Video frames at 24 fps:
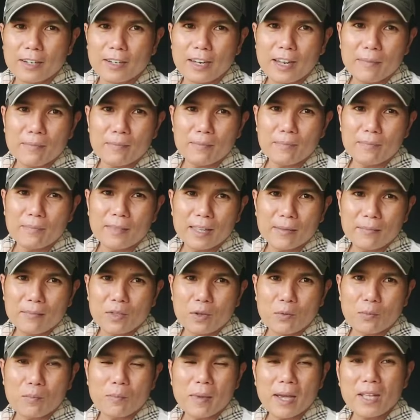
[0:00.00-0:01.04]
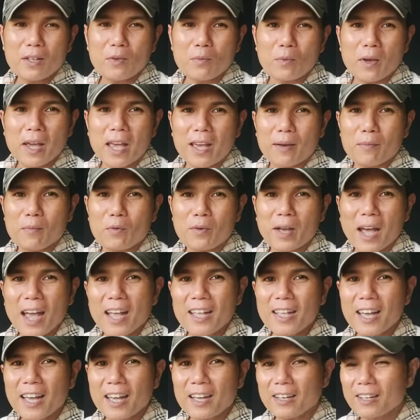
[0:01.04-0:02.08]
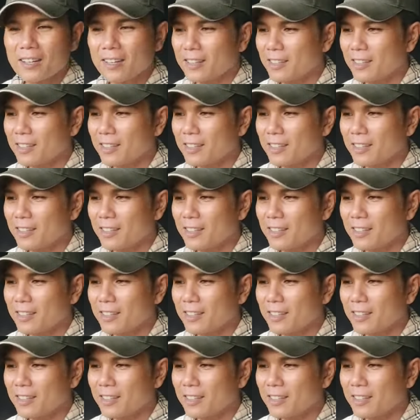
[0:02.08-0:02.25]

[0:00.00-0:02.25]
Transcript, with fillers: năm năm chục bảy chục ngàn một cái nha